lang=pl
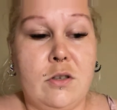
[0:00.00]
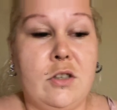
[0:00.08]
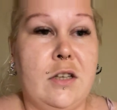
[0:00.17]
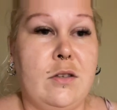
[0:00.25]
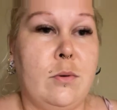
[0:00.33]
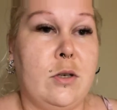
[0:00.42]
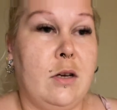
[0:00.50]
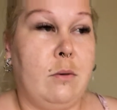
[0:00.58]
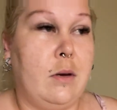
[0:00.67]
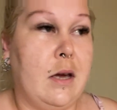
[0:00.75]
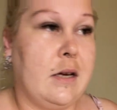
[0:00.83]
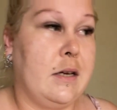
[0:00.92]
że
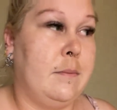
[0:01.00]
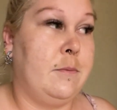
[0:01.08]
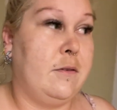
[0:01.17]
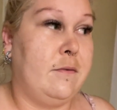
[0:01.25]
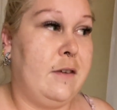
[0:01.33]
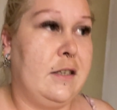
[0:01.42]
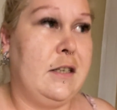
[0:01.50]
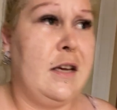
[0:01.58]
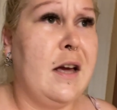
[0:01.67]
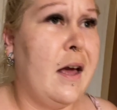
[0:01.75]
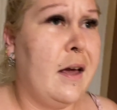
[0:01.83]
słyszał, jak przywieźli,